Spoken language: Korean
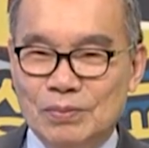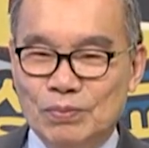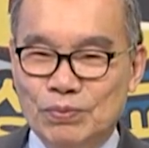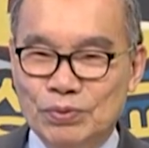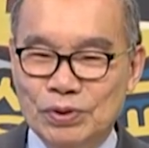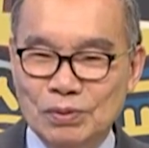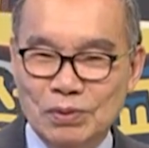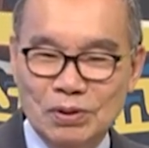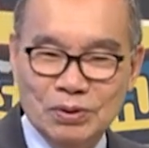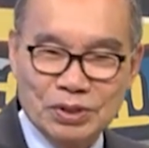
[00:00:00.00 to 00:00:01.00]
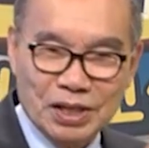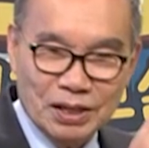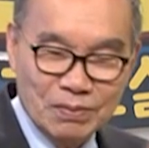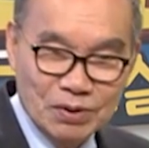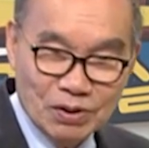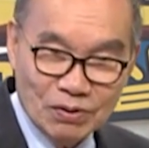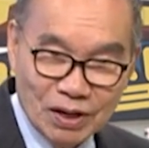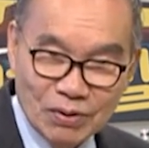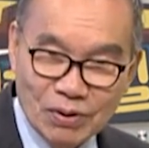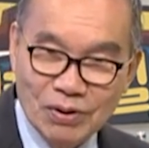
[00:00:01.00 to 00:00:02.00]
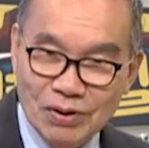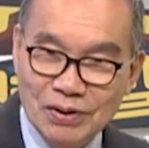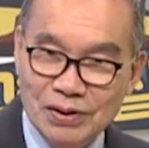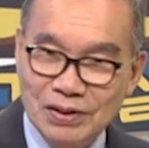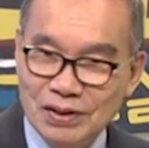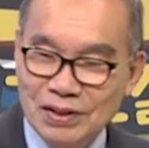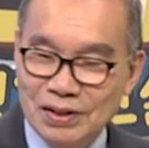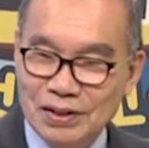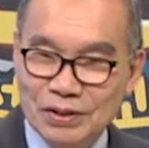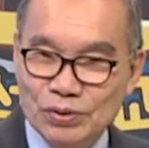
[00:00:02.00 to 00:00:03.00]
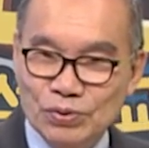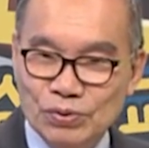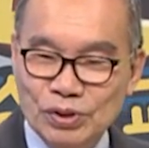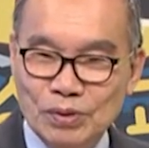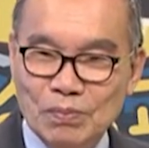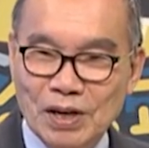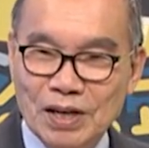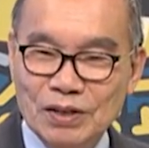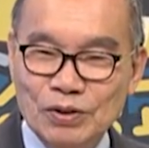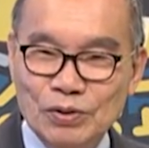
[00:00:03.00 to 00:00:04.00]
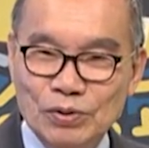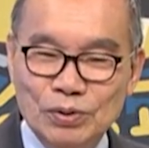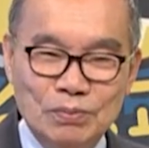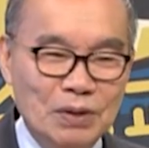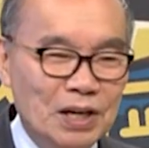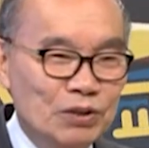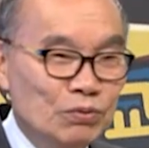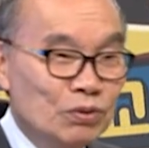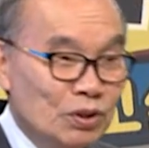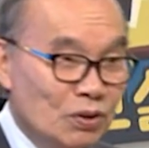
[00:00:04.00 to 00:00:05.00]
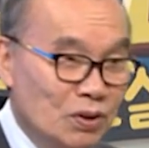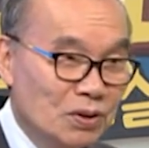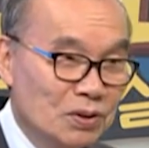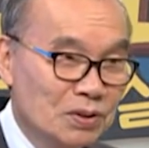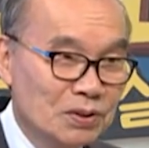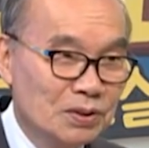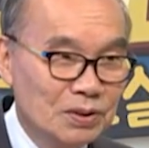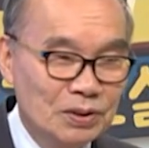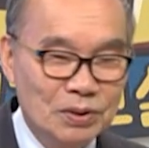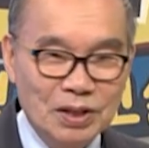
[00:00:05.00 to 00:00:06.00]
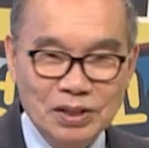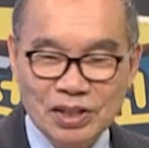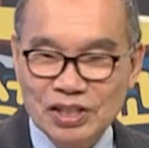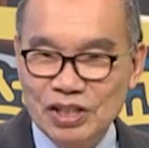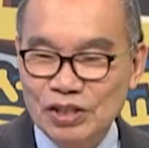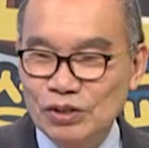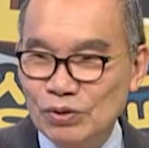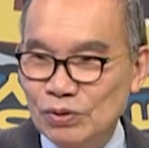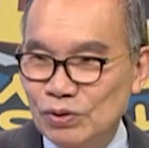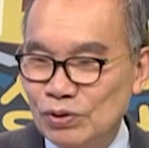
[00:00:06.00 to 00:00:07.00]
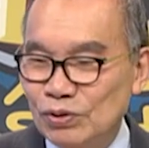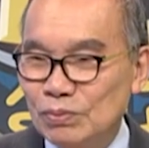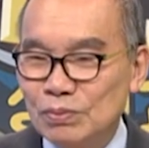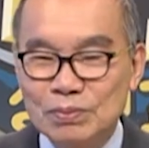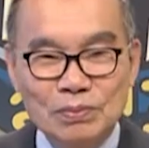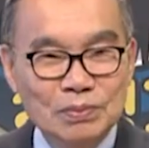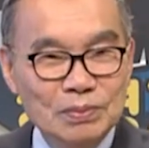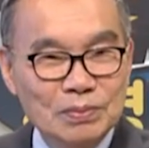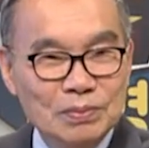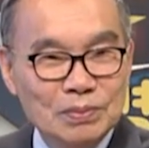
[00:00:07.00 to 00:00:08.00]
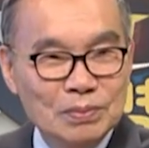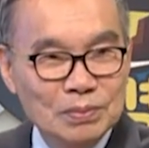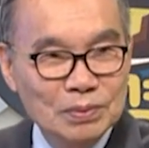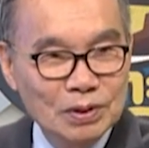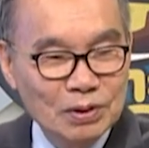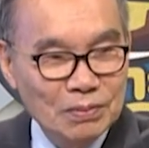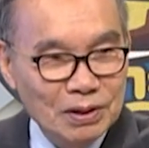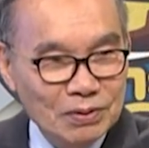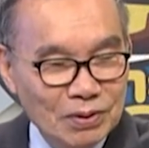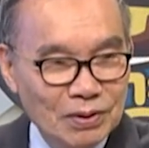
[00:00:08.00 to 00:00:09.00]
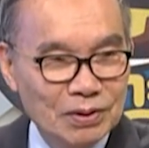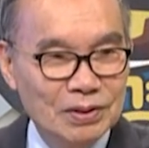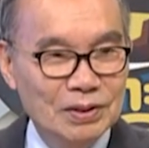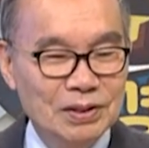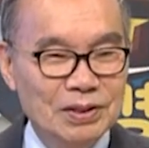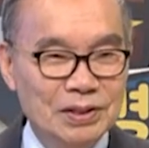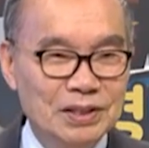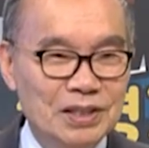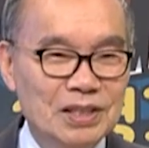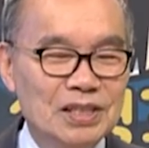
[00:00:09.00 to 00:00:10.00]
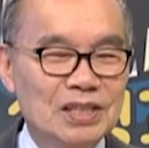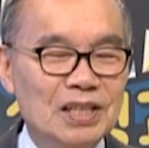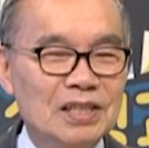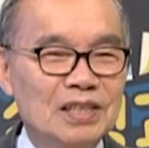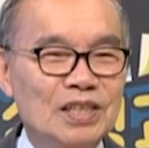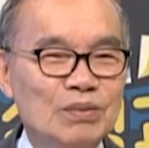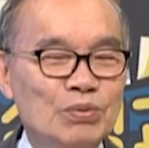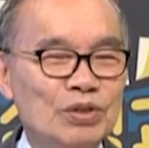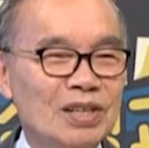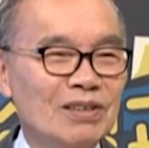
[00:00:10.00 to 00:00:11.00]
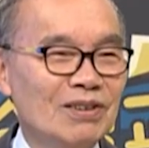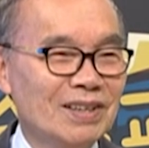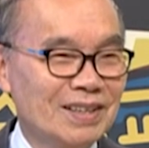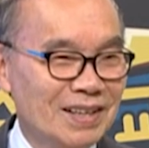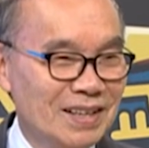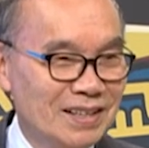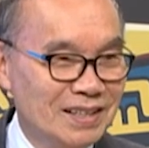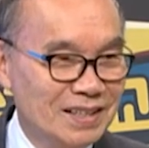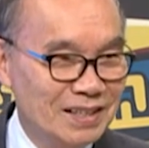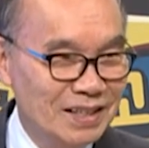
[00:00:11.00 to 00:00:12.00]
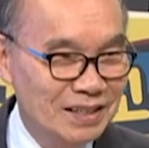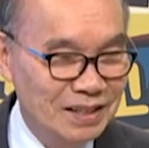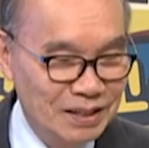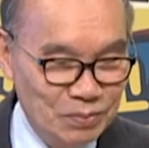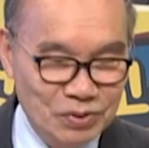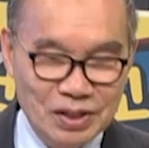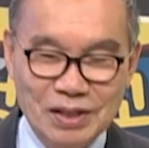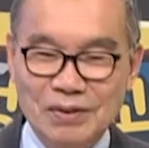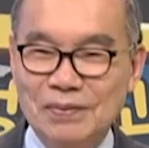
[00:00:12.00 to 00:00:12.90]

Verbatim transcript: 부서별로 책임제로 하고 수입 많은 쪽은 많이 누리고 땡땡이 치는 쪽은 좀 덜 받고 인센티브 제도라 그래. 인센티브 제도.